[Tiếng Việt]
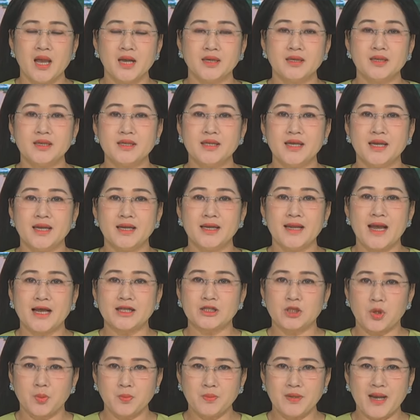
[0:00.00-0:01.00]
đơn vị
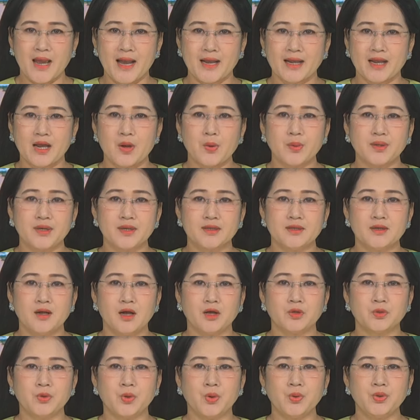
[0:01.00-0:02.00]
đã tống đạt các quyết định
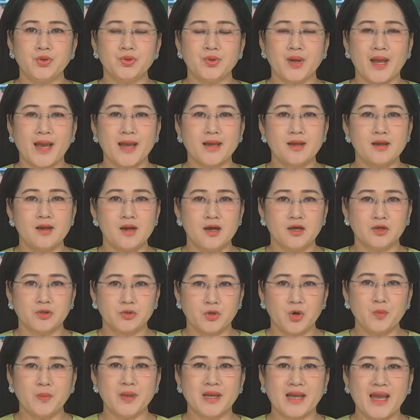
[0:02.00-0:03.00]
khởi tố vụ án khởi
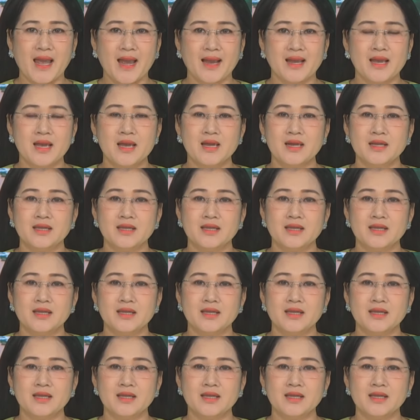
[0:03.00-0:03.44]
tố bị can